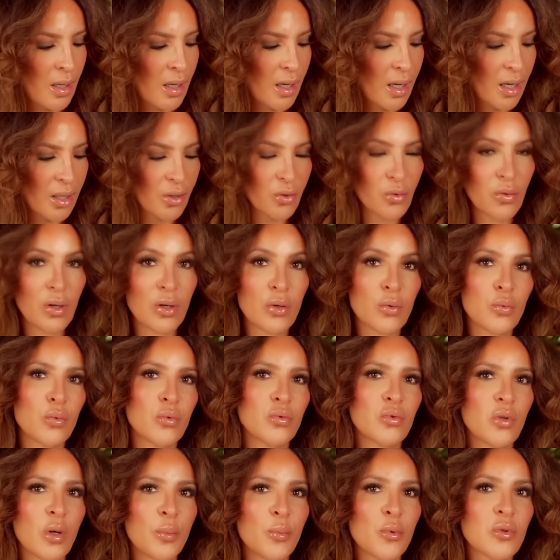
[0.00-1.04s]
à
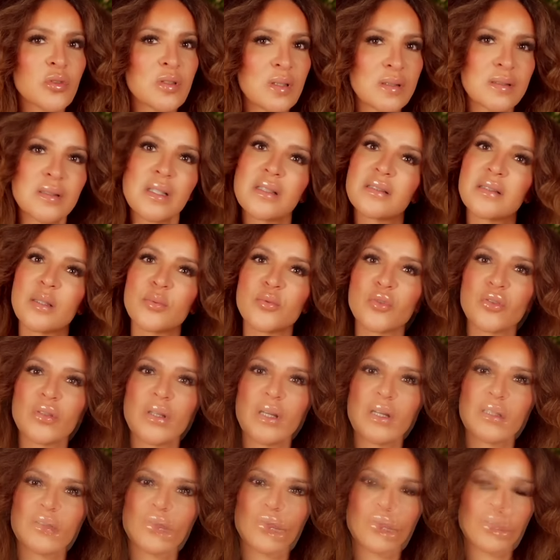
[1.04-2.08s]
Wonder, pour ça, c'est
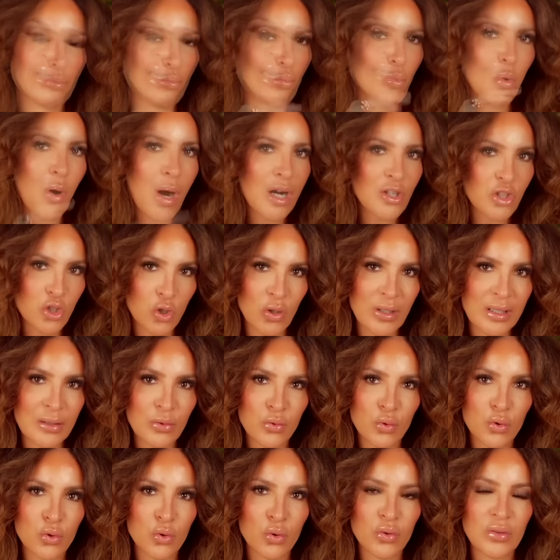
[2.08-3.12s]
exceptionnel. Donc moi, je l'ai
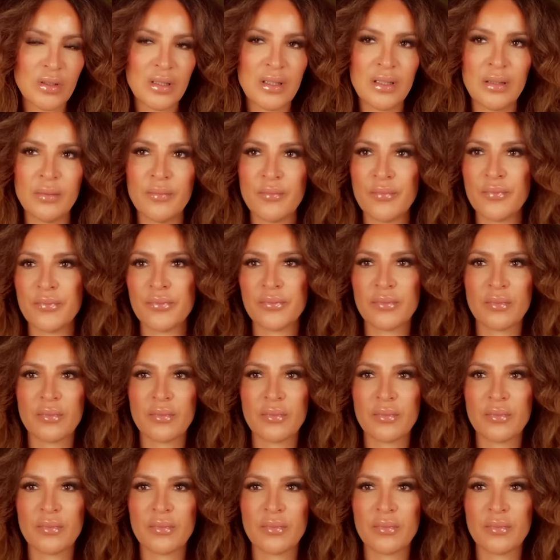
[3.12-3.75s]
toujours dit,